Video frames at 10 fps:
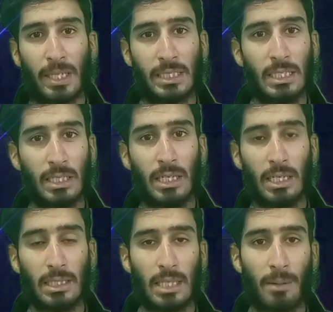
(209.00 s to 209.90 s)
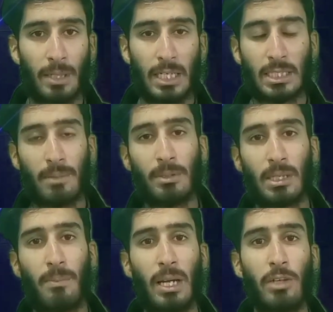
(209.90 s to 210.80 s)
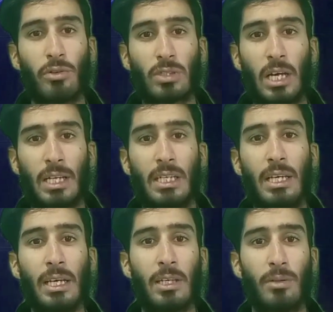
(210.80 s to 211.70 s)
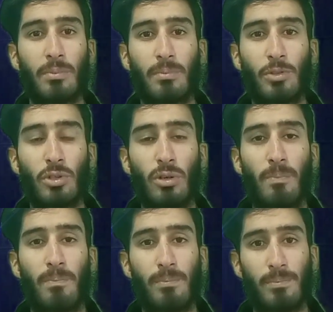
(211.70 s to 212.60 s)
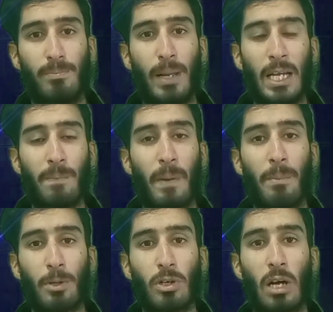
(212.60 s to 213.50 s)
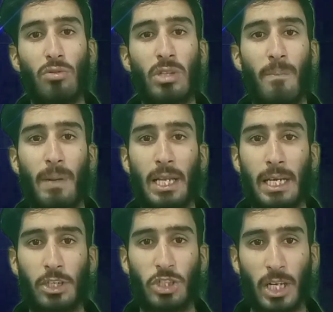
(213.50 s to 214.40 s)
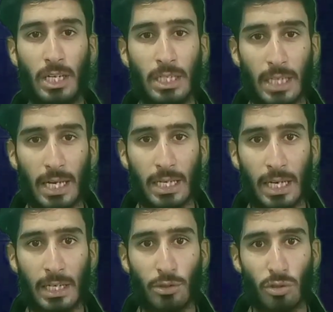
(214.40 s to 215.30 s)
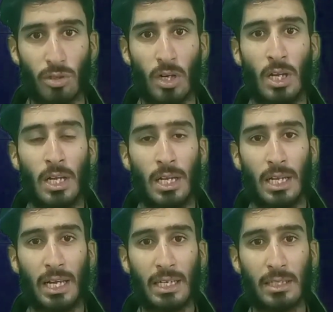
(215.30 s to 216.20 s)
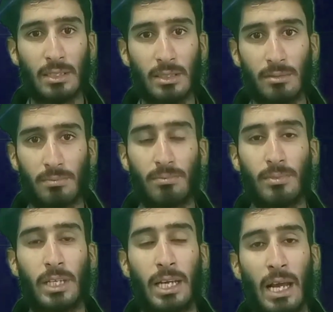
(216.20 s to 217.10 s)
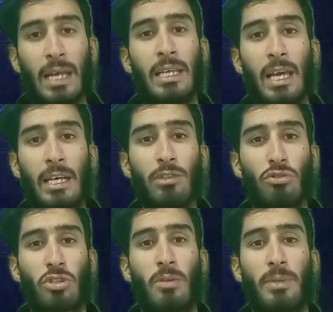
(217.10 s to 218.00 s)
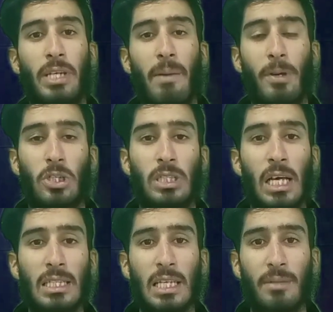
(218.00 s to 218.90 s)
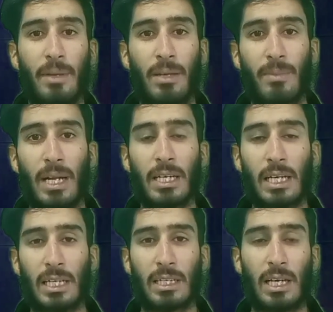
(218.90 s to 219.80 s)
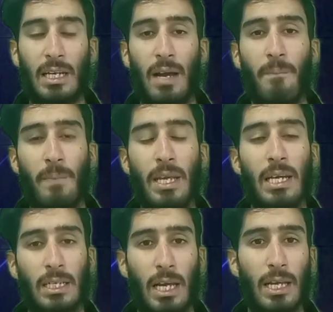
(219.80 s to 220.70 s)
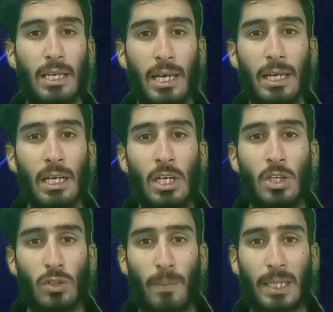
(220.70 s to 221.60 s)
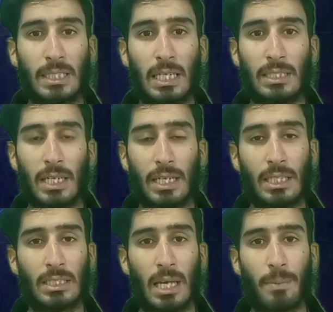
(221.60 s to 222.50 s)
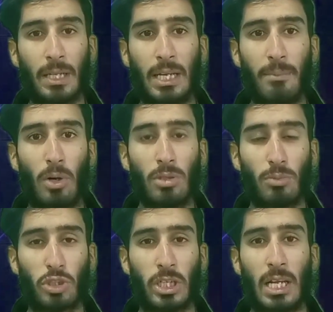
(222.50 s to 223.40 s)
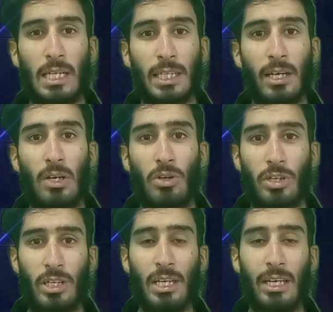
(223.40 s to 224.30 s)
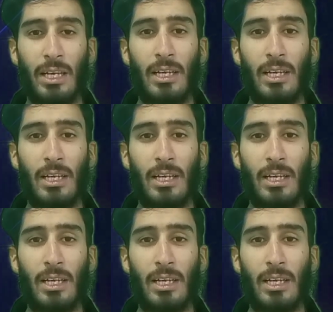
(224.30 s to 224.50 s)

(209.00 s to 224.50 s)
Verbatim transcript: पाकिस्तान तहरीक इंसाफ के लिए सबसे बड़ा नुकसान ये है कि जो बैलेट पेपर होगा उसे बल्ले का निशान हटाया गया है जो एक दिखाया गया है सोशल मीडिया पर और साथ साथ में इमरान खान का नाम भी हटाया गया है तो पाकिस्तान तहरीक इंसाफ के लिए बहुत मुश्किल है और ये